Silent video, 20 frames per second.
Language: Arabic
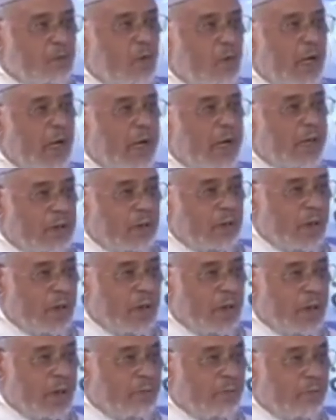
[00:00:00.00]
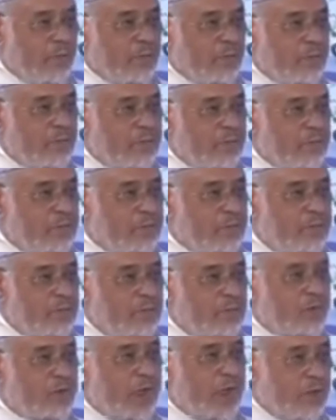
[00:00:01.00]
دعاة المغرب
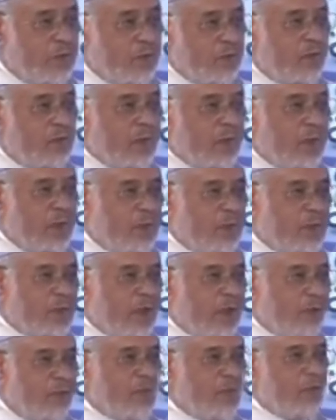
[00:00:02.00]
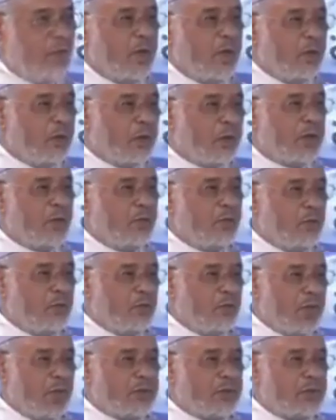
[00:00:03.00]
مستعدون أن يذهبوا
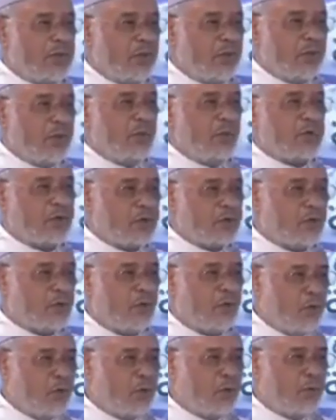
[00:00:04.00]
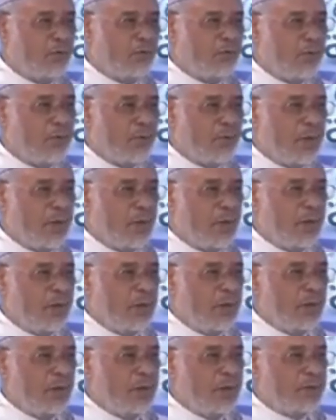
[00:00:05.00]
ويقيموا بالأسابيع والشهور
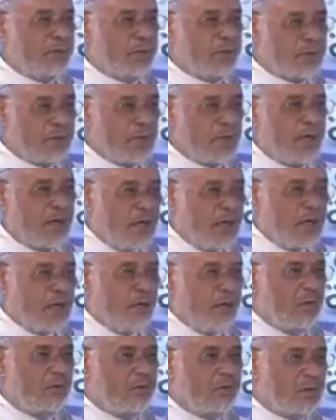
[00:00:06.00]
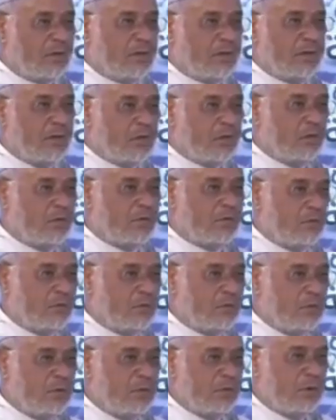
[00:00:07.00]
في الصحراء وفي
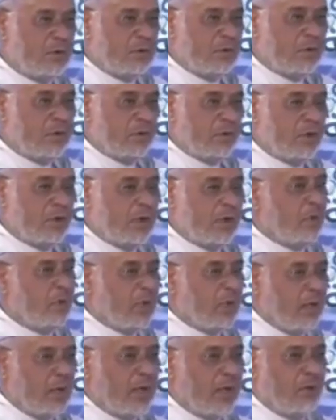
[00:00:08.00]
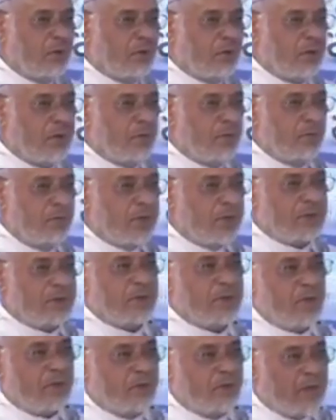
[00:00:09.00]
تندوف نحن لا نقيم
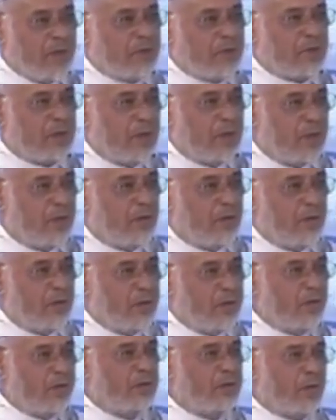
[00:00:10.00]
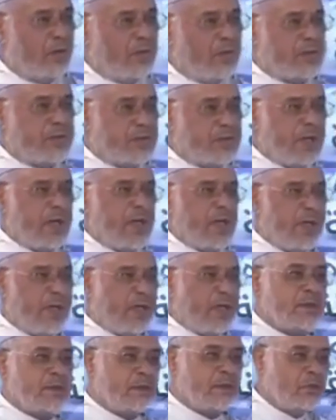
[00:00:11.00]
مسيرة فقط إلى العيون بل مسيرة
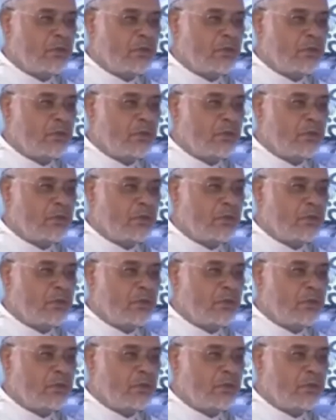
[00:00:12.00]
إلى